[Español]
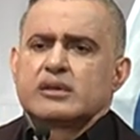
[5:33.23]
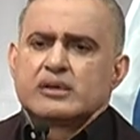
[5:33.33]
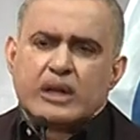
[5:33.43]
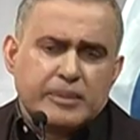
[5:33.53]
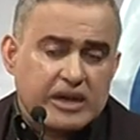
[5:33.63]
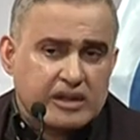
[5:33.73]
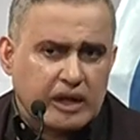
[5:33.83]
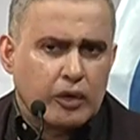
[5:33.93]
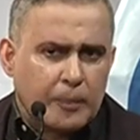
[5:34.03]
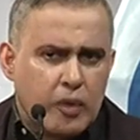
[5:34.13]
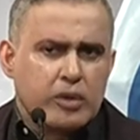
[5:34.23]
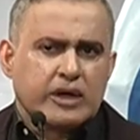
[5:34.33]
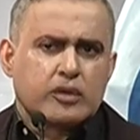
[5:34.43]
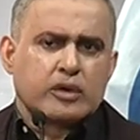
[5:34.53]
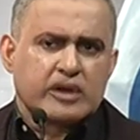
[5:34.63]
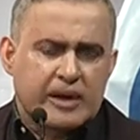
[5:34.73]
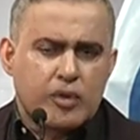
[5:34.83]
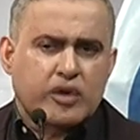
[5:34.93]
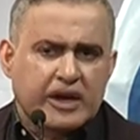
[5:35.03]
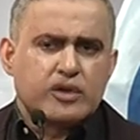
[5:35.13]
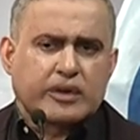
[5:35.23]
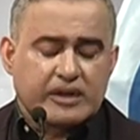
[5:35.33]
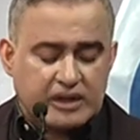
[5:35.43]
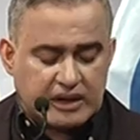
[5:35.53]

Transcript: del Ministerio Público y hemos querido rendir